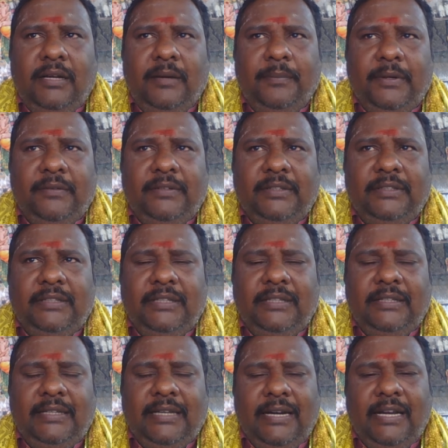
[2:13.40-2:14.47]
அப்புறம் வந்து
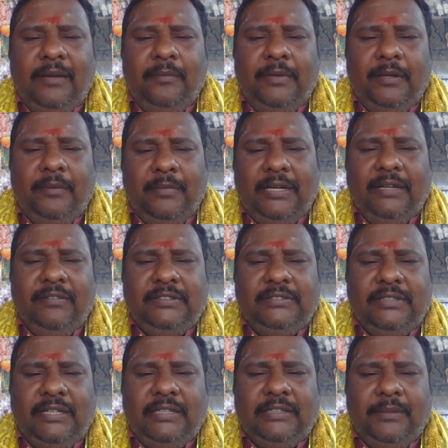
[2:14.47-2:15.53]
ஏழாம் இடம் மனைவி
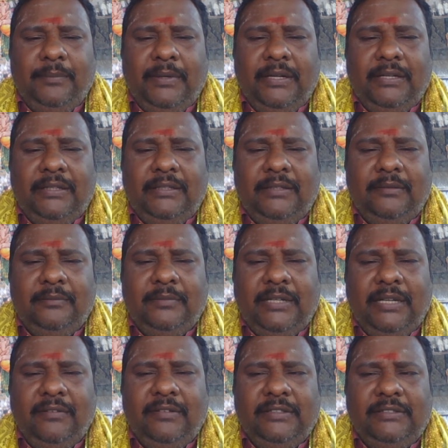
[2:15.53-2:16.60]
ஸ்தானத்தை பார்க்குது
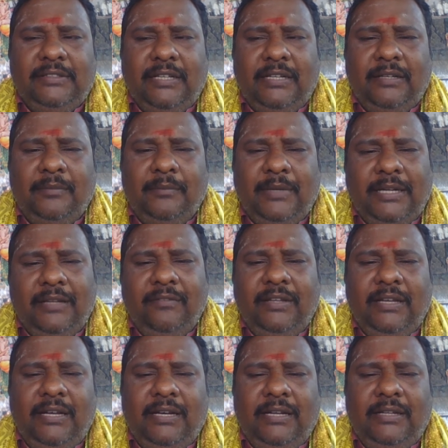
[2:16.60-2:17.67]
மனைவி ஸ்தானம்
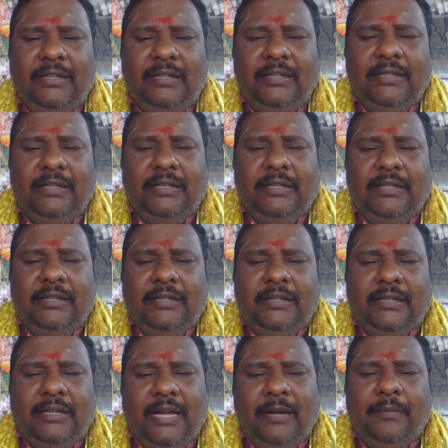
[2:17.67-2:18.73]
மனைவியால்
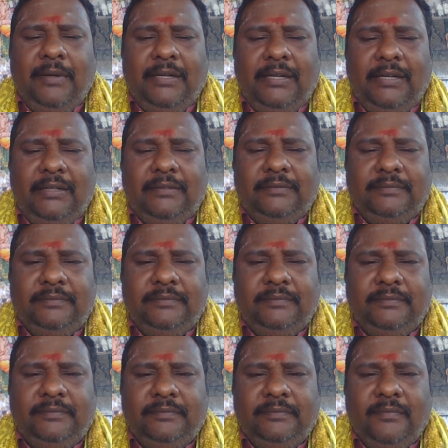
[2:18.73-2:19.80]
லாபங்கள்
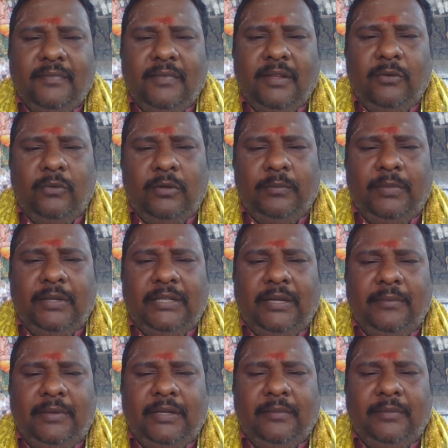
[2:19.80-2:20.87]

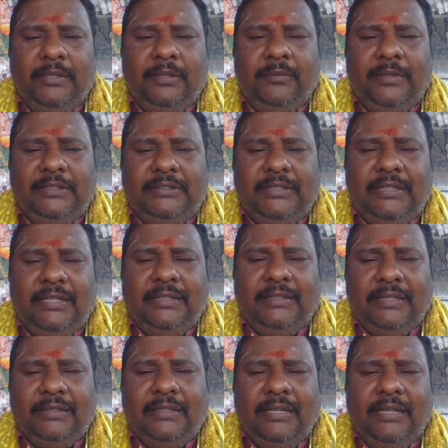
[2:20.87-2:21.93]
ஒன்பதாம் இடம் இது மச்சினை
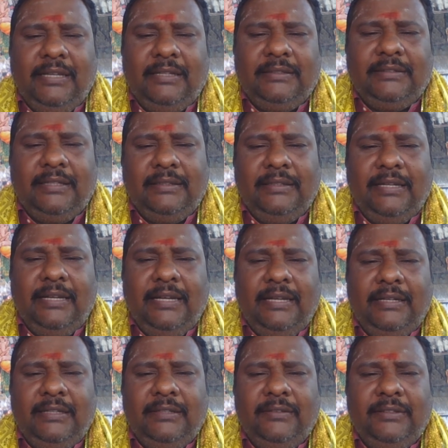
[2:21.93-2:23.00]
தந்தையார்
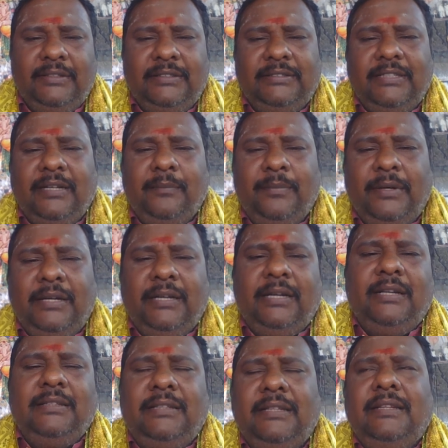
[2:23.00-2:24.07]
தந்தையாருக்கு வந்து சிறப்பான
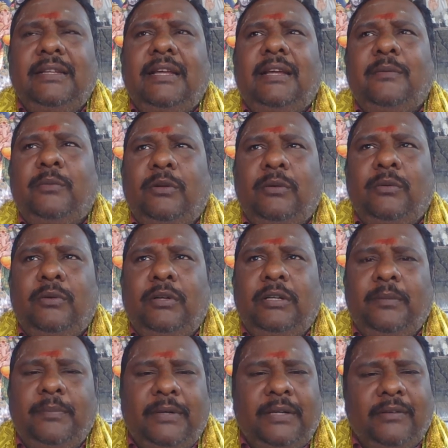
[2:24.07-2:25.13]
காலம் தந்தையார் மூலம்
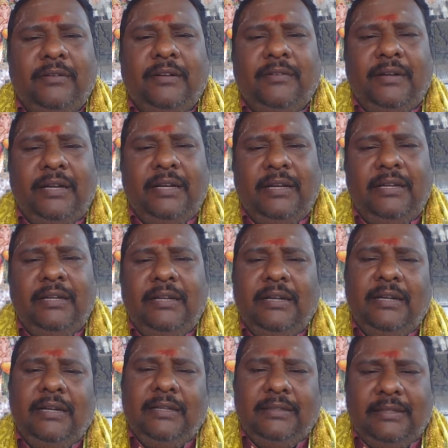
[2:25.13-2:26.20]
உங்களுக்கு பணம் வர வரலாம்
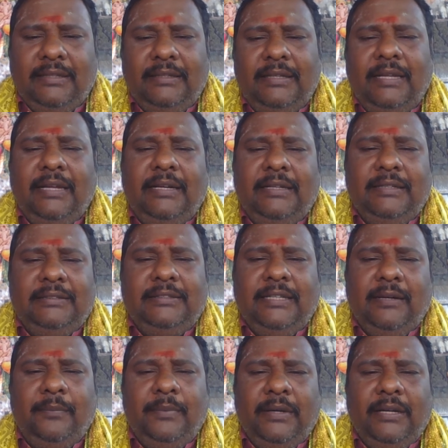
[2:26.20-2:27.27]
தந்தையாருக்கு
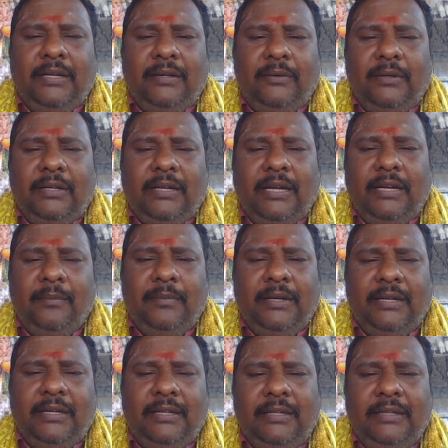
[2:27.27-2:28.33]
சிறப்பாக ஒரு காலமாக